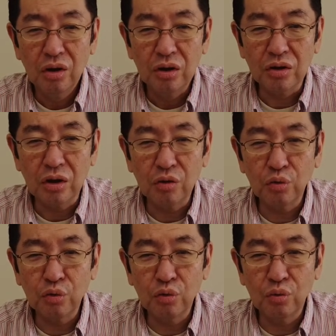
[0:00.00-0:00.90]
で先ほ
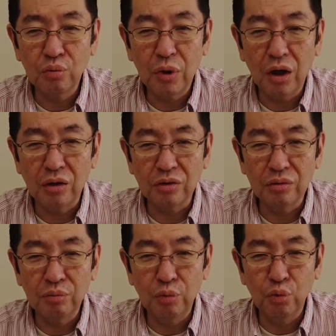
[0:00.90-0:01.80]
どま
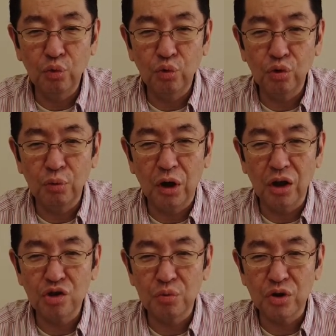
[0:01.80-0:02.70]
あ冒頭にも
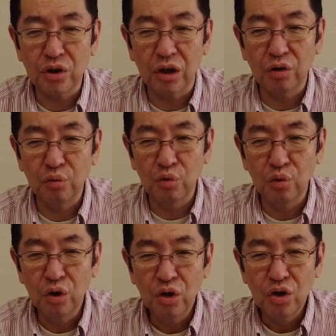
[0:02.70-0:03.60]
話しましたけれども
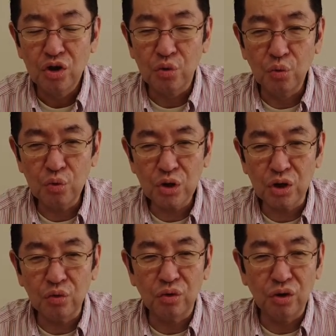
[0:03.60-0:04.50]
正直
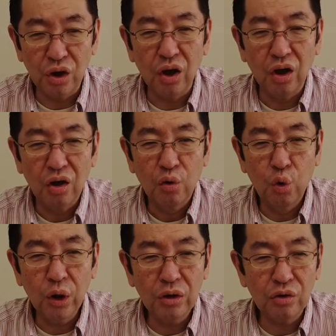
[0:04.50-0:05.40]
言って
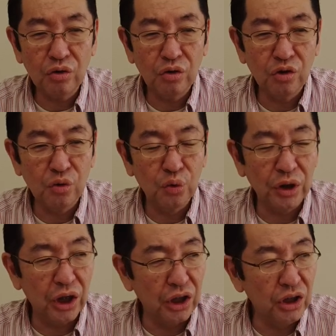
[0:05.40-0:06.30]
これっていう強
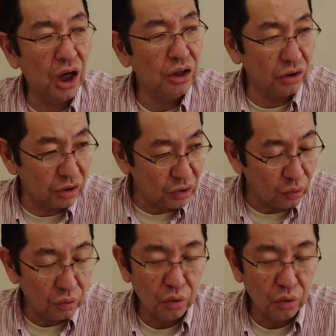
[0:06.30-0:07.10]
敵がいないんですよ。